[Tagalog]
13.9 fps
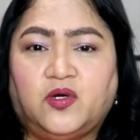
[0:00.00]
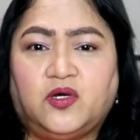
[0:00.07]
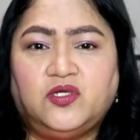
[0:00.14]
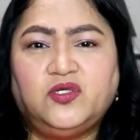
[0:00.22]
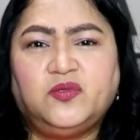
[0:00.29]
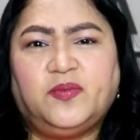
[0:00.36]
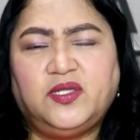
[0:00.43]
kung
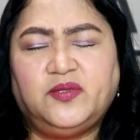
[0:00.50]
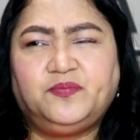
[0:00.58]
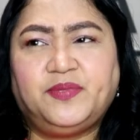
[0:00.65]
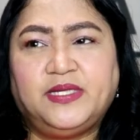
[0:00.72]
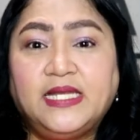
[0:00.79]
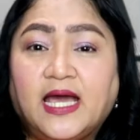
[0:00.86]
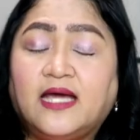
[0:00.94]
ano ba yung
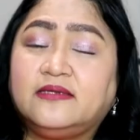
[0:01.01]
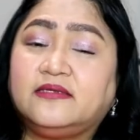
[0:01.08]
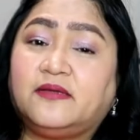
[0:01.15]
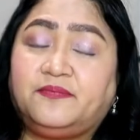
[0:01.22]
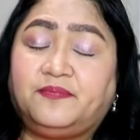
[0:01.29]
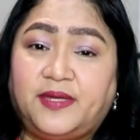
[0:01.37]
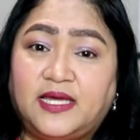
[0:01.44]

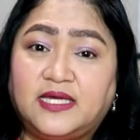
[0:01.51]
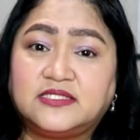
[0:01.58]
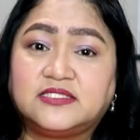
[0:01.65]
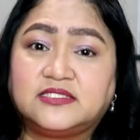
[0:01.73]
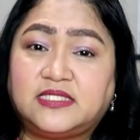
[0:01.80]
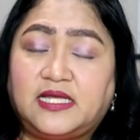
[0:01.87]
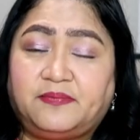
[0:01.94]
pinaka-the
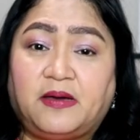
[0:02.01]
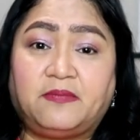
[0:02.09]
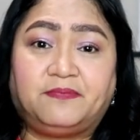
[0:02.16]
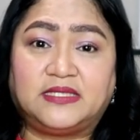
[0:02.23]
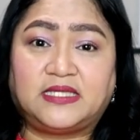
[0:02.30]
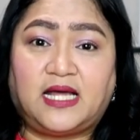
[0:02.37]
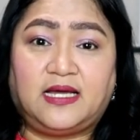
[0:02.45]
best na
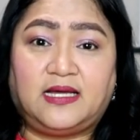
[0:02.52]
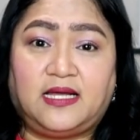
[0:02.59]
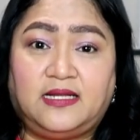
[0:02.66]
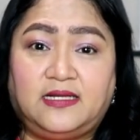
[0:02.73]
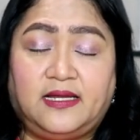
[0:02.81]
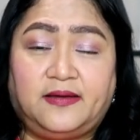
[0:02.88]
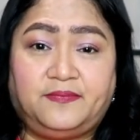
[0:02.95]

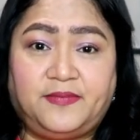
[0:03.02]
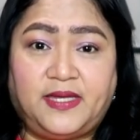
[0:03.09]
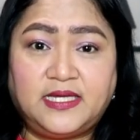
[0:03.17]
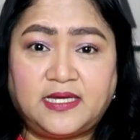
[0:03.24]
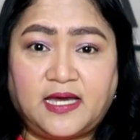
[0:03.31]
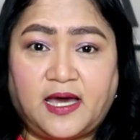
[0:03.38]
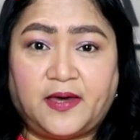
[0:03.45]
pampatanggal ng
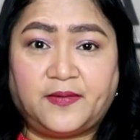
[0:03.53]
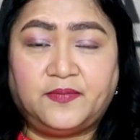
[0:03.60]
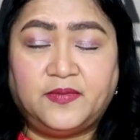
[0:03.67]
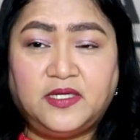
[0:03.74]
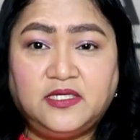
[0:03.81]
makeup.